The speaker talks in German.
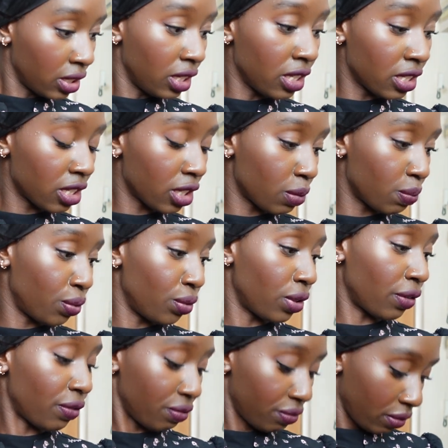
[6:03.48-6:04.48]
dieses
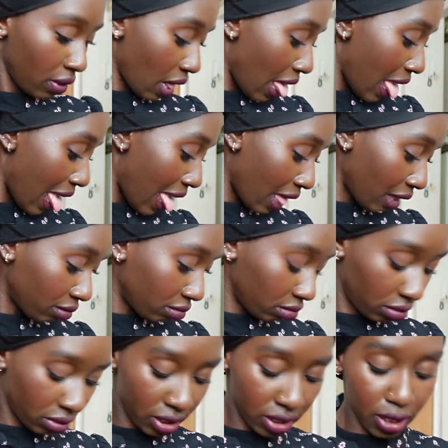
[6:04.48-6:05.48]
Puder,
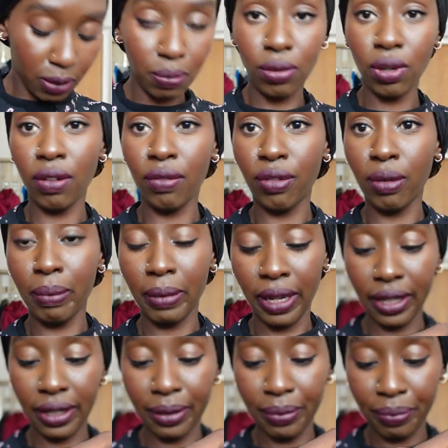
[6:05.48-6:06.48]
dieses Puder von
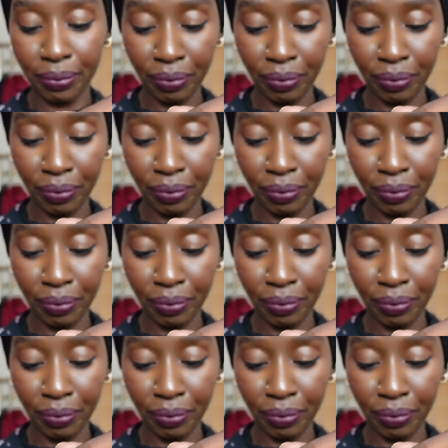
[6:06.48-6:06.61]
MAC